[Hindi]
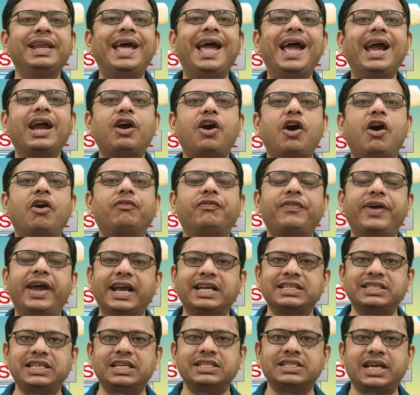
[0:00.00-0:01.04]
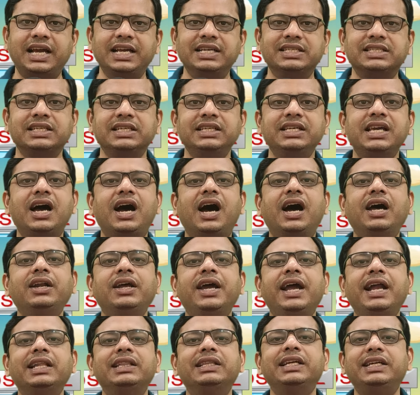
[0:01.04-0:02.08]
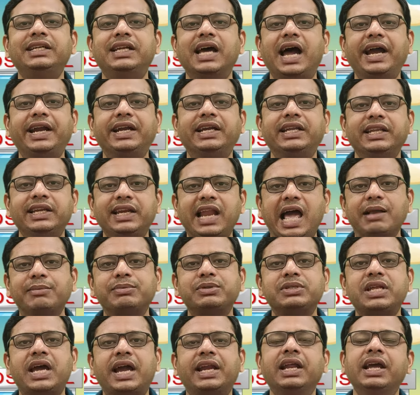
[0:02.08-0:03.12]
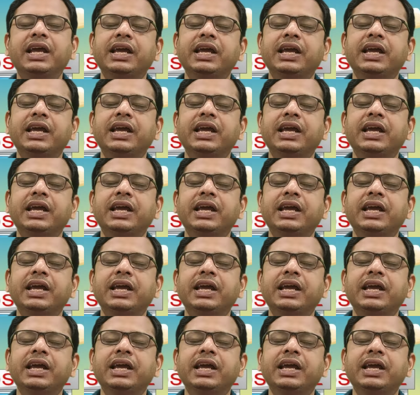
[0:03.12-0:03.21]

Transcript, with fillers: लैक ऑफ एक्सरसाइज या अनहेल्दी डाइट लाइफ